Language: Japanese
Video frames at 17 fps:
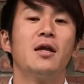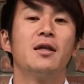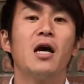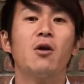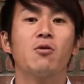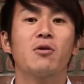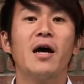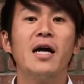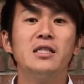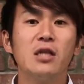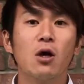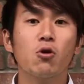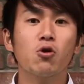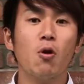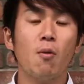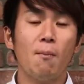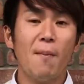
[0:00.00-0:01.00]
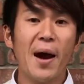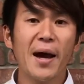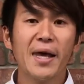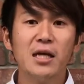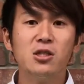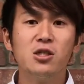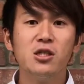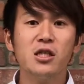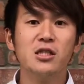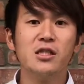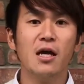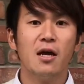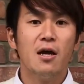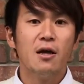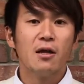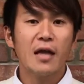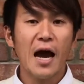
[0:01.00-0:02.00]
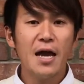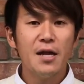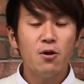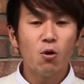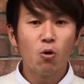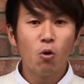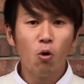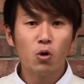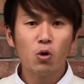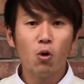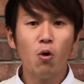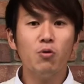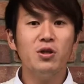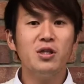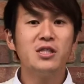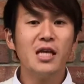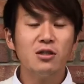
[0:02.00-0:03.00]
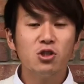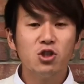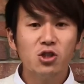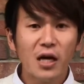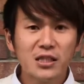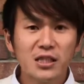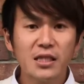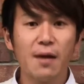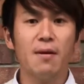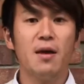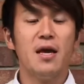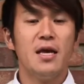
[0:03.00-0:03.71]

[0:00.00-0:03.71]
だけど大事なこと負けずにですね大量行動を2018年